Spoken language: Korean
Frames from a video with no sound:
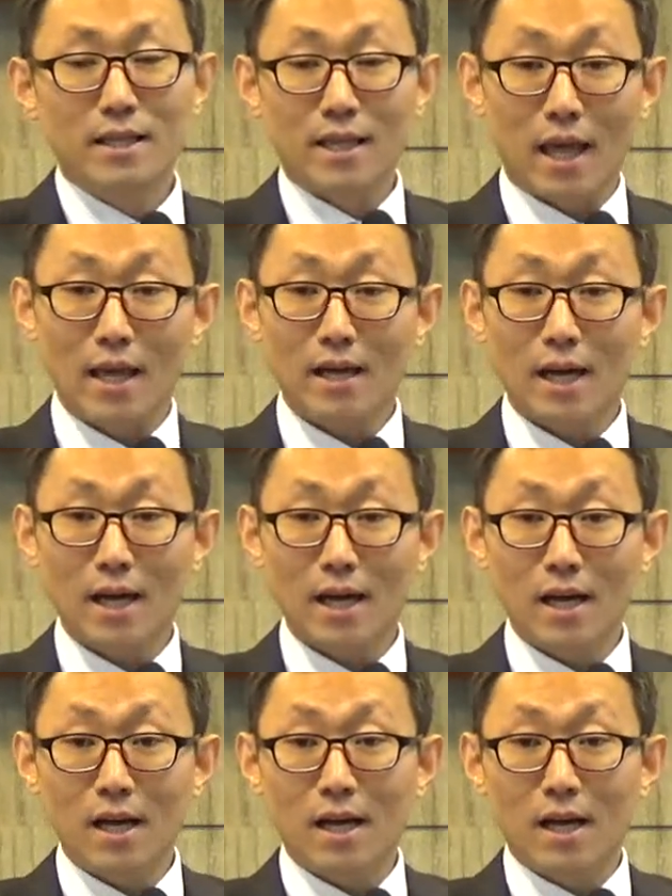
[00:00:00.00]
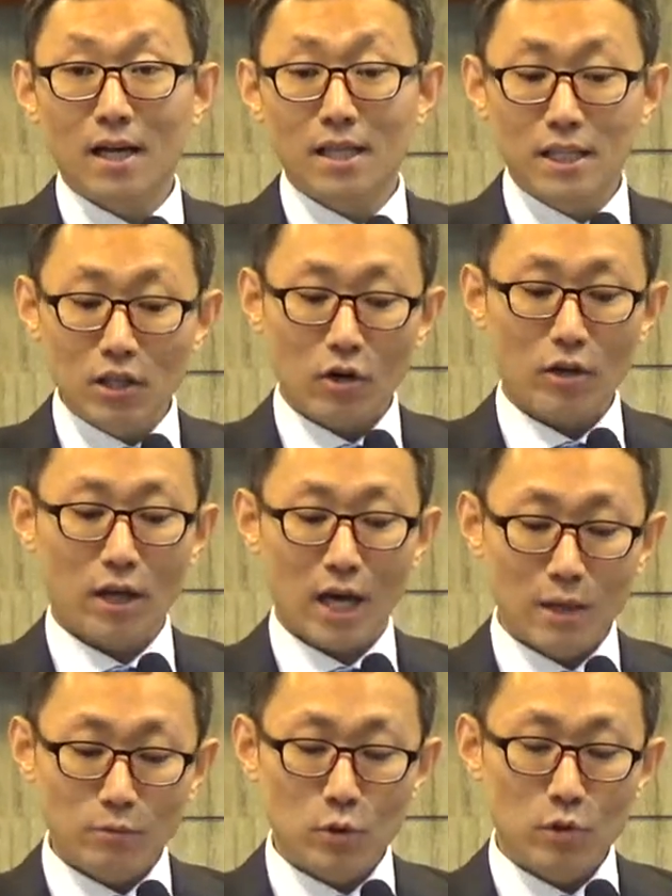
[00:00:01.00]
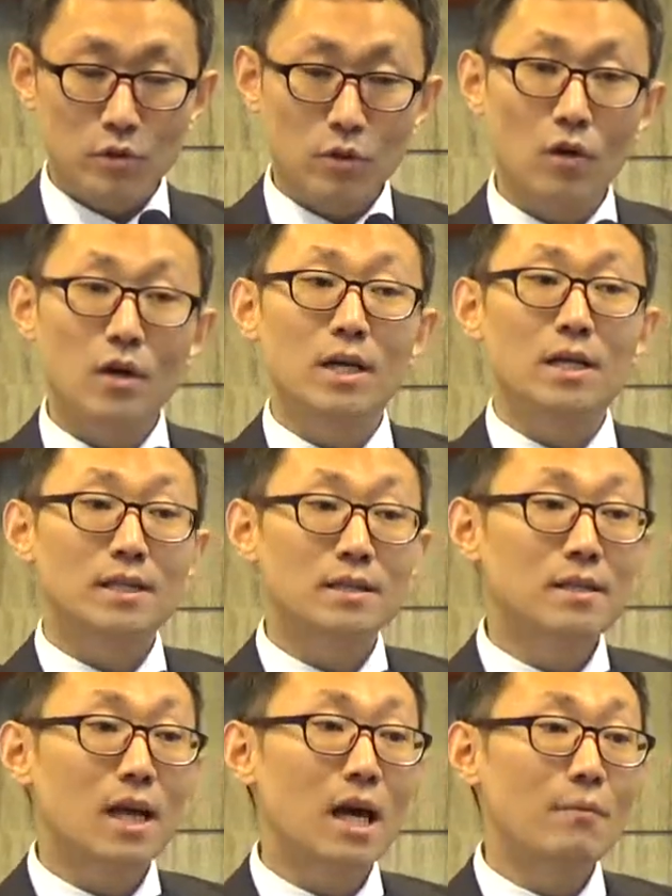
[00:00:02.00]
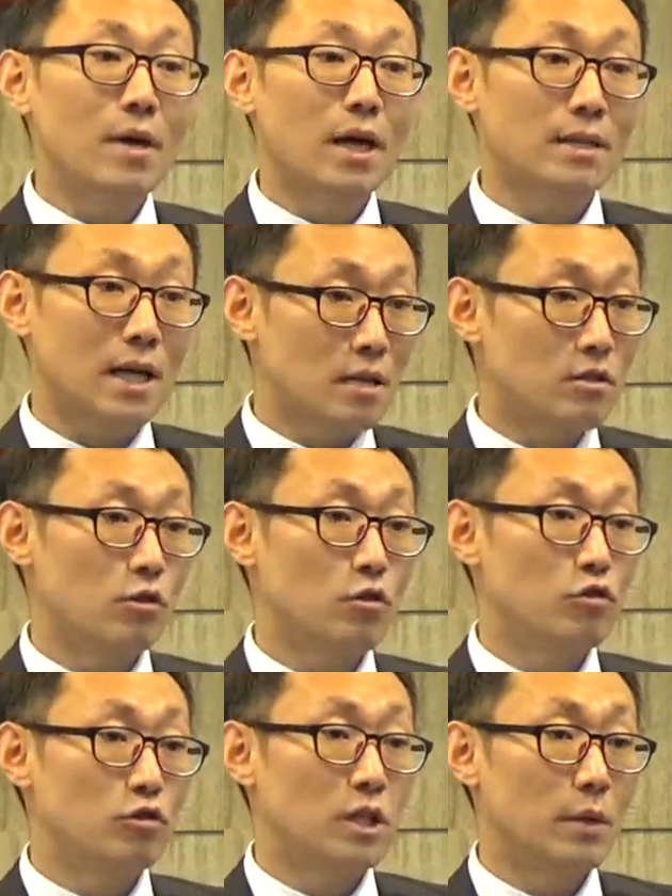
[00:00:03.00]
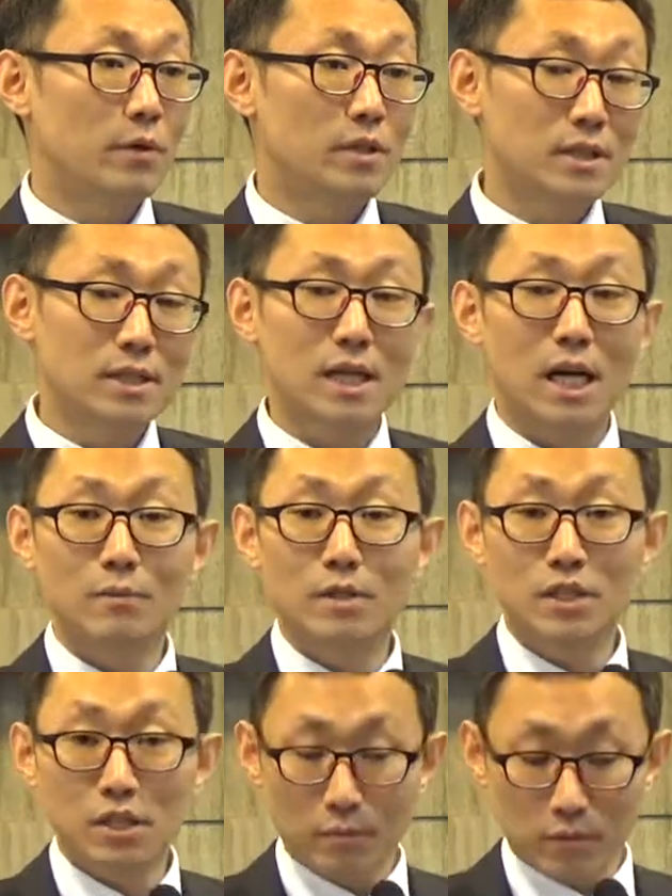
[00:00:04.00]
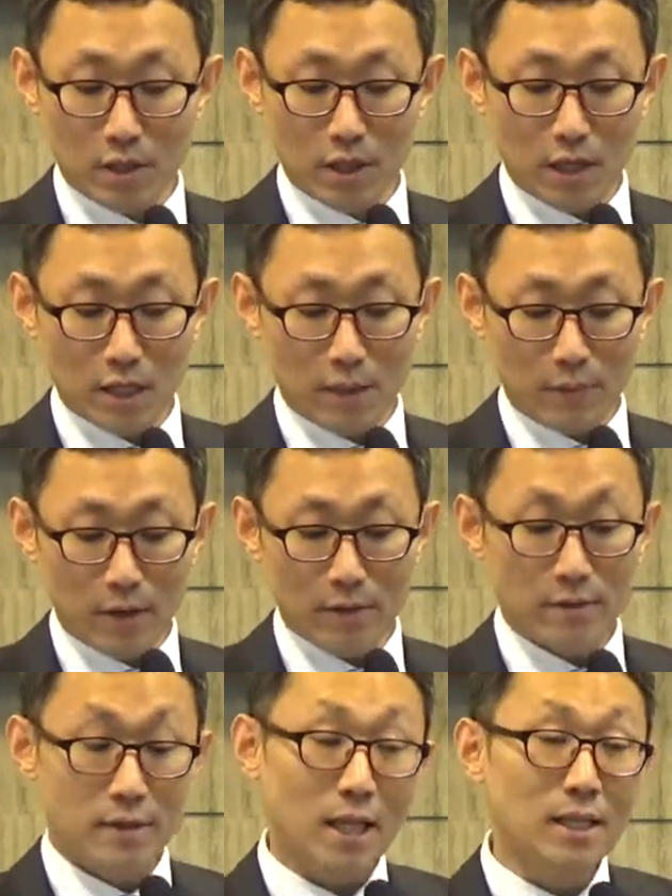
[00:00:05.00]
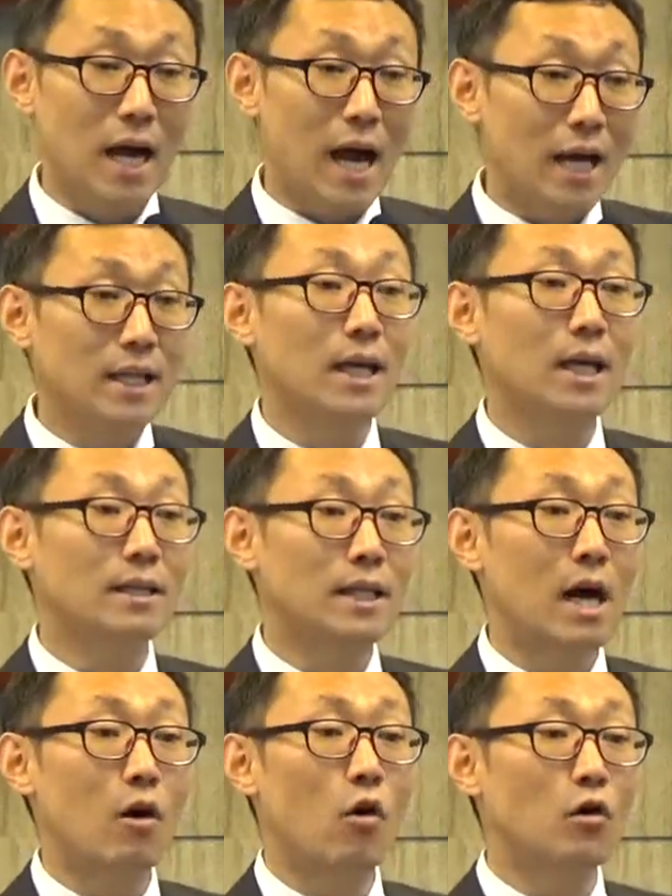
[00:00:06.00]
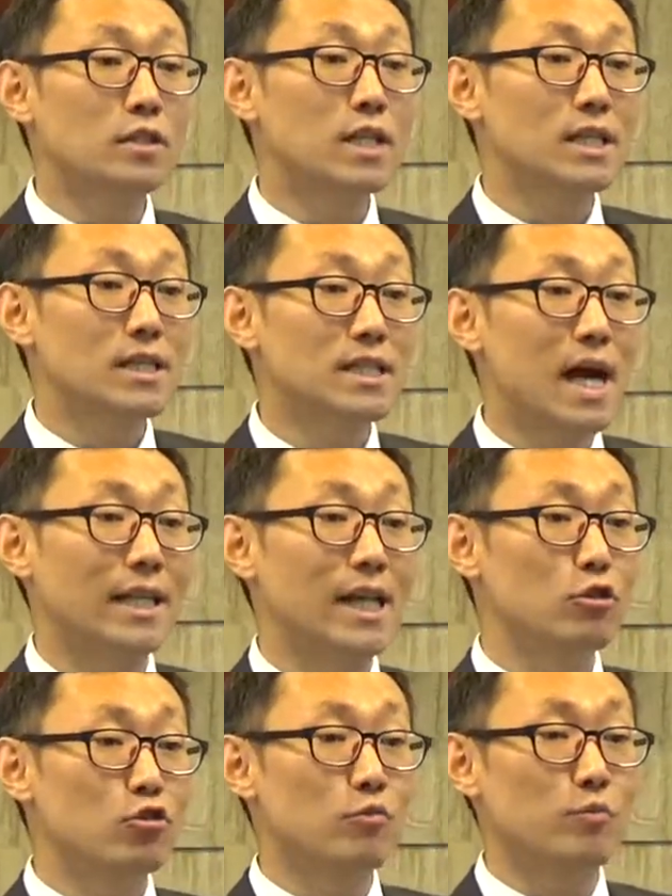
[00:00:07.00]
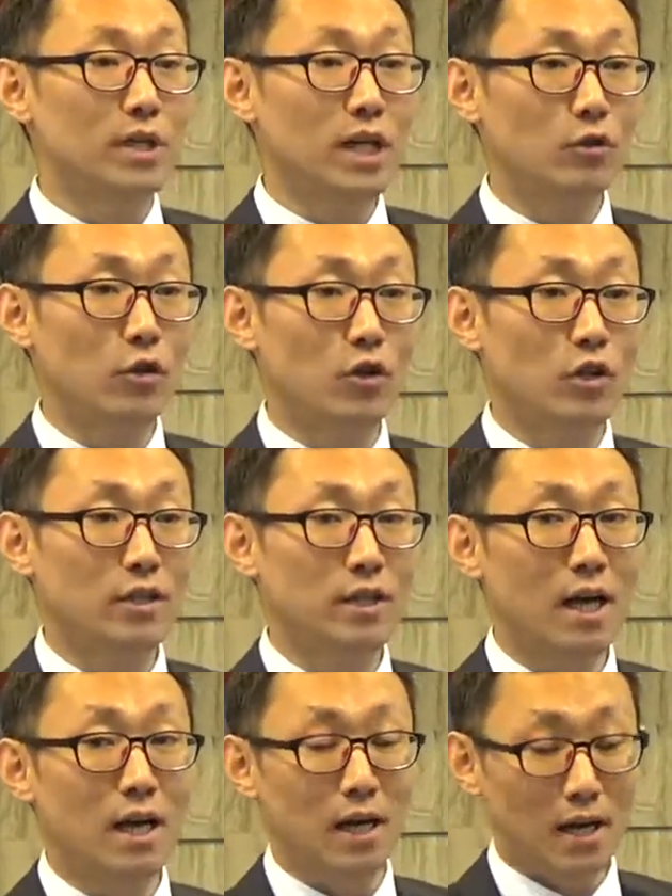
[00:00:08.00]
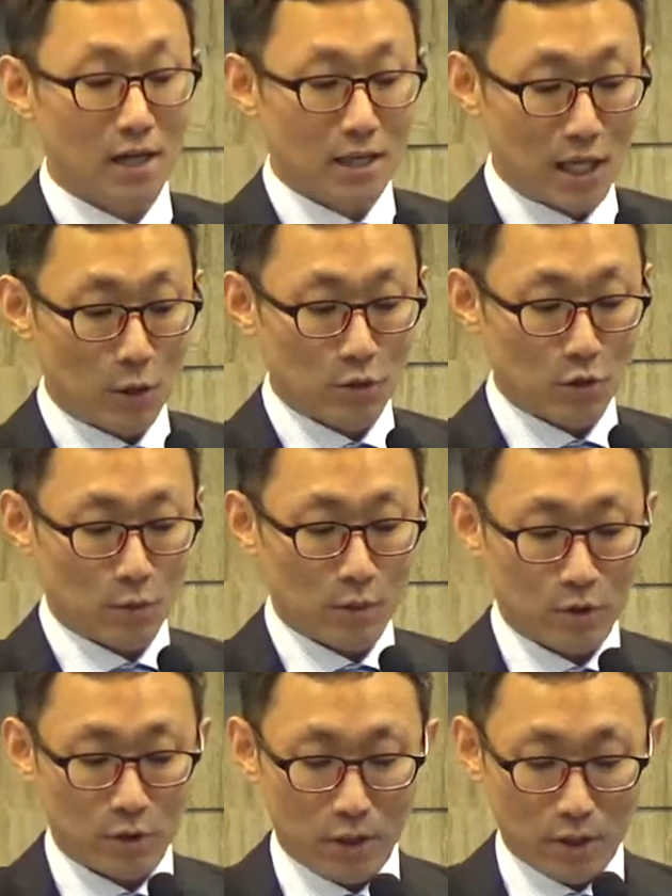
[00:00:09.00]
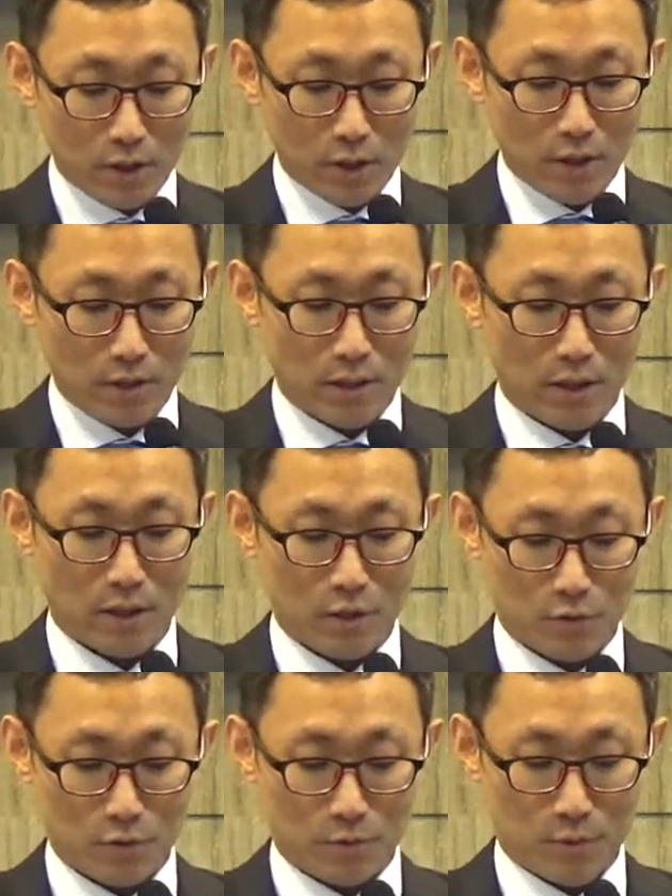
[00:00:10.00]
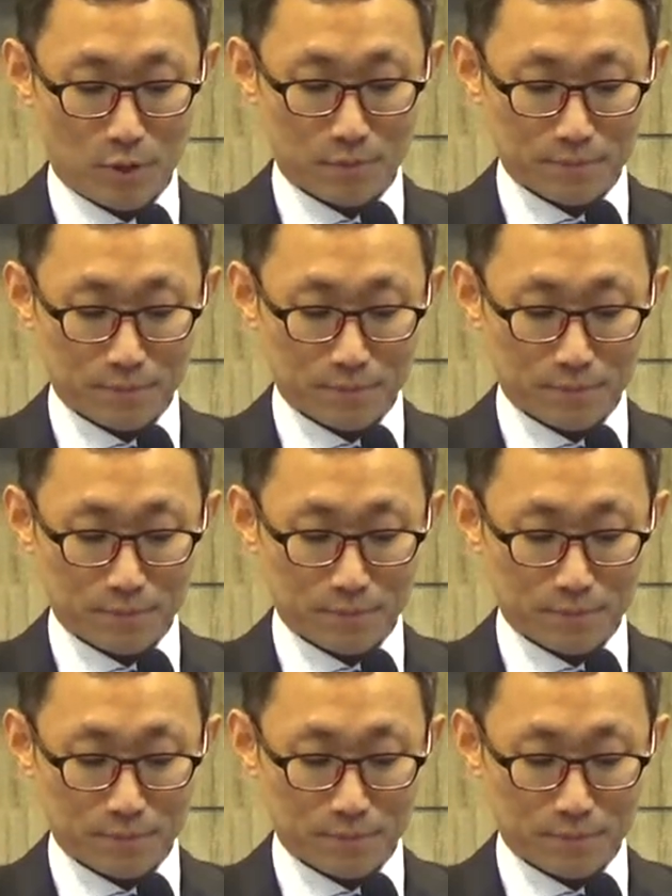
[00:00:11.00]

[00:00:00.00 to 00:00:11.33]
내가 이렇게 함으로써 그 사람에게 상처를 준다면 그 사람을 시험 들게 한다면 나는 안 하겠다. 언제든지 안 할 준비가 되어 있다. 라고 사도 바울이 얘기를 하고 있습니다.